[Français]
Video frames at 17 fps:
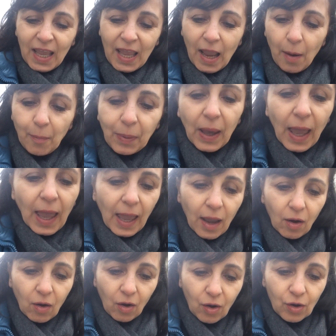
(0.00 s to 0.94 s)
Et
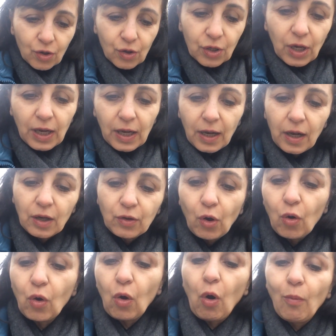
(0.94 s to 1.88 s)
après,
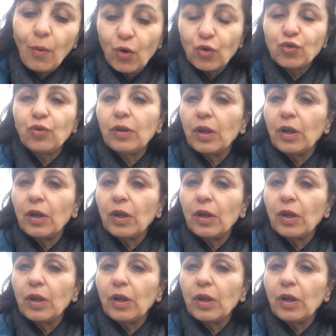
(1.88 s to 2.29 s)
donc on mange